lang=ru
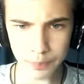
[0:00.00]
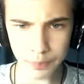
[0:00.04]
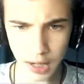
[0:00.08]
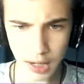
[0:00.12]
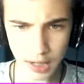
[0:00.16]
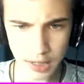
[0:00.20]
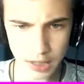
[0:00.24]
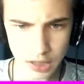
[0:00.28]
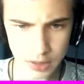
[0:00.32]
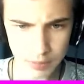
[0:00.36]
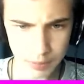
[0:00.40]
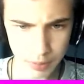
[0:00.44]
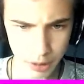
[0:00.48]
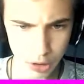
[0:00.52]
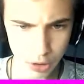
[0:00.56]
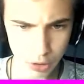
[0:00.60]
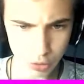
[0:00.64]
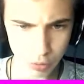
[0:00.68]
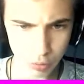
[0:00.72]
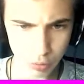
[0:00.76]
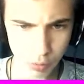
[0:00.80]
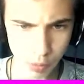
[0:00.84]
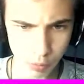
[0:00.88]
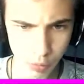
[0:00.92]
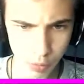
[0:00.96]
А, я
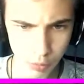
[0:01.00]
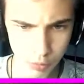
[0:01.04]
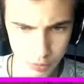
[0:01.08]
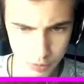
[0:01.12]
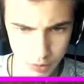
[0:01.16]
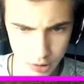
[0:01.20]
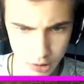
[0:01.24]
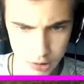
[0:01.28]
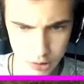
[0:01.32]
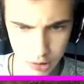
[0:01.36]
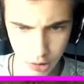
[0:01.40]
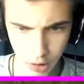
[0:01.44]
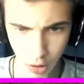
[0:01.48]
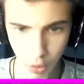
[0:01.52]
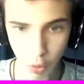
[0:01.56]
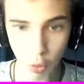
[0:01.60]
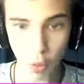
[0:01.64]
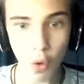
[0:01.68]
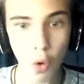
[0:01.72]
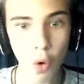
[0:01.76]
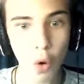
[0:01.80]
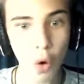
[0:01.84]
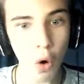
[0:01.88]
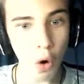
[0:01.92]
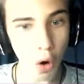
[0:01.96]
спрашиваю, мы будем двигаться?
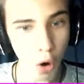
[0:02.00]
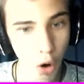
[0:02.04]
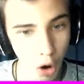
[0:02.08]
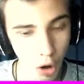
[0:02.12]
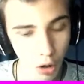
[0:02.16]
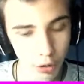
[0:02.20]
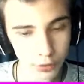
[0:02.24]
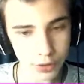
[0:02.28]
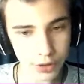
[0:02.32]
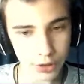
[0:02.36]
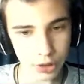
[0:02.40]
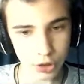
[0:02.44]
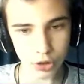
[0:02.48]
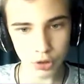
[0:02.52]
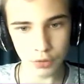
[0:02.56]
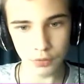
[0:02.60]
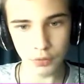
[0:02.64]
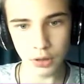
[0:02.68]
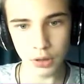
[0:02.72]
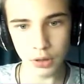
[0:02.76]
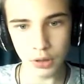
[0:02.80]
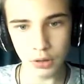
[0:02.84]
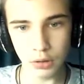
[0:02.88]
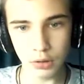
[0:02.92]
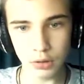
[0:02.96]
О, он
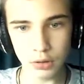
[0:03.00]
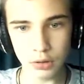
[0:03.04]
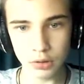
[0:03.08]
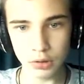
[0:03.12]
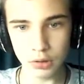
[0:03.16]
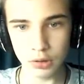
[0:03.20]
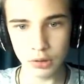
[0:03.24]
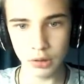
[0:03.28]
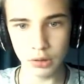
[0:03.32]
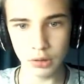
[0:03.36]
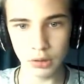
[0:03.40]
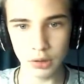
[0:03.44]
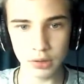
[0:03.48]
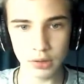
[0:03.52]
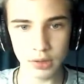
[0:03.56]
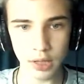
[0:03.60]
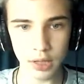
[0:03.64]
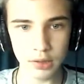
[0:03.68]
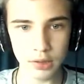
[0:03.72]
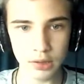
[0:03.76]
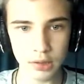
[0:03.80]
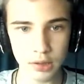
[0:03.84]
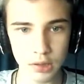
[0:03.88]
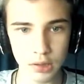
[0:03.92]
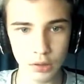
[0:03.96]
зашевелил за это
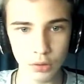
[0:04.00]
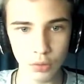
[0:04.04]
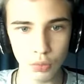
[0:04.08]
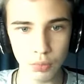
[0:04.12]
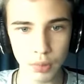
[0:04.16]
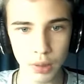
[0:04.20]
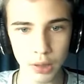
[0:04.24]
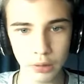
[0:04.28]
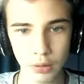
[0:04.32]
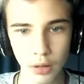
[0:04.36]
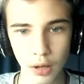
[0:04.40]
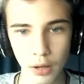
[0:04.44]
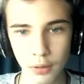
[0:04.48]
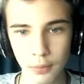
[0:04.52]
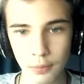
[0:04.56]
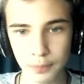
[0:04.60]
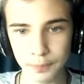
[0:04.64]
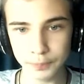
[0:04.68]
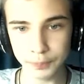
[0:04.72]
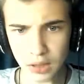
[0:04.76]
задницей, ну погнали.